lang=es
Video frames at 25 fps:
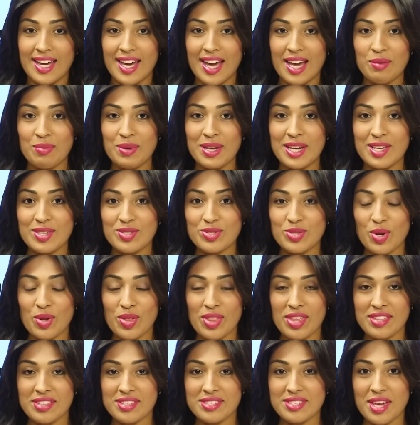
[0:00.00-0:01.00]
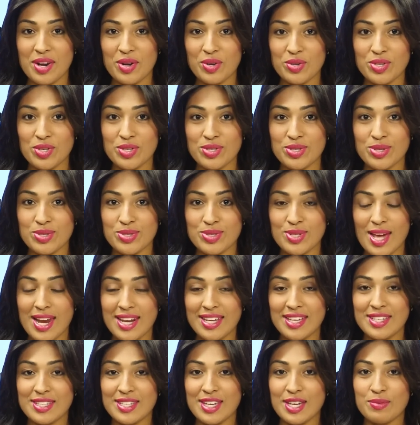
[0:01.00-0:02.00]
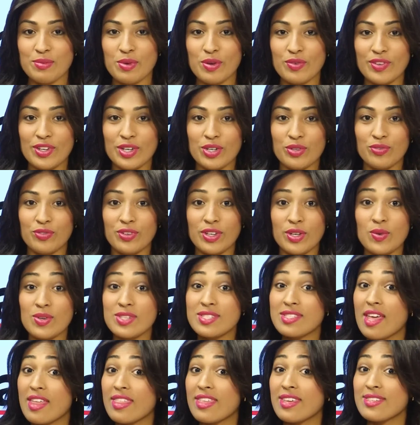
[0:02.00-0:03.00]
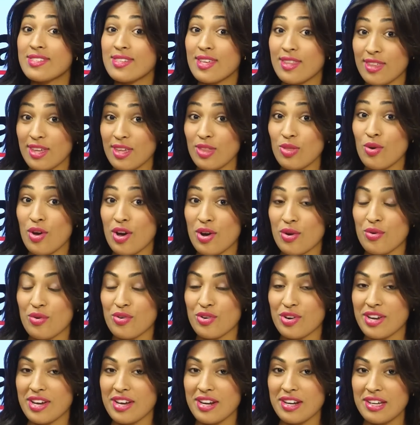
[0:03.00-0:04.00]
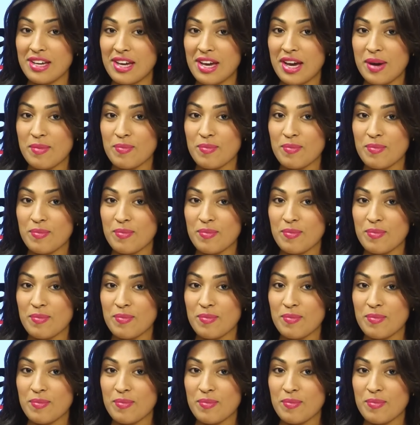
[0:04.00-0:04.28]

El ministro de Desarrollo Social, Guillermo Ferrufino, está decidido a correr